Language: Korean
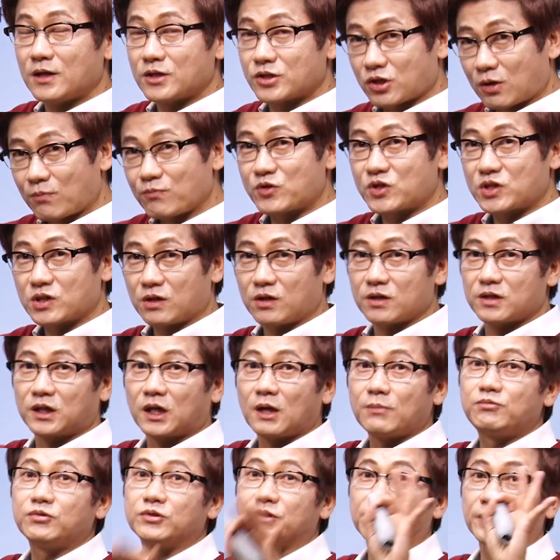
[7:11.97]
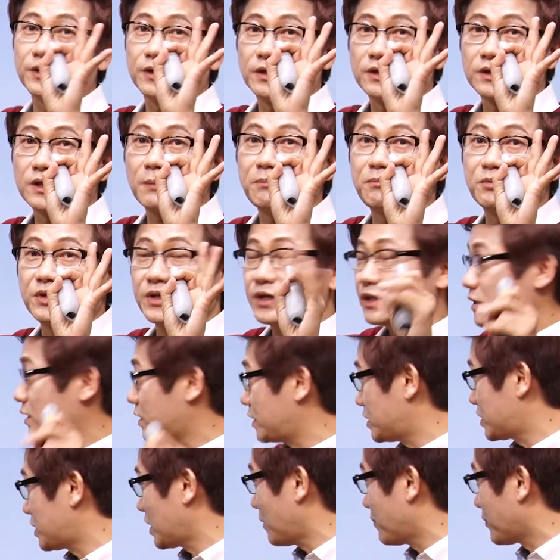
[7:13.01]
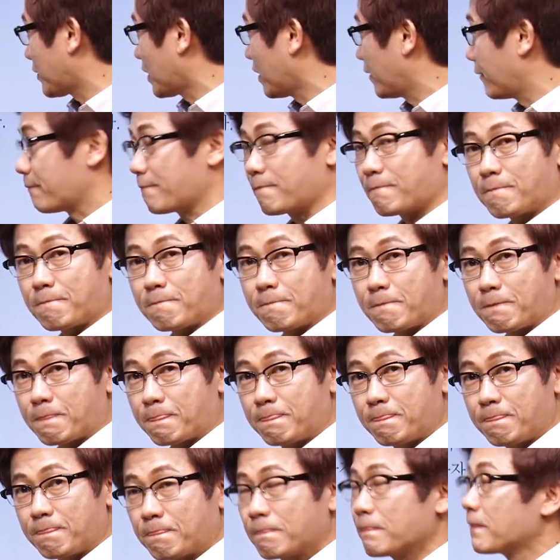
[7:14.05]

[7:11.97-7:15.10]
점 찍어 그래프 그려. 그래프 그리, 그리셔야 됩니다. 음?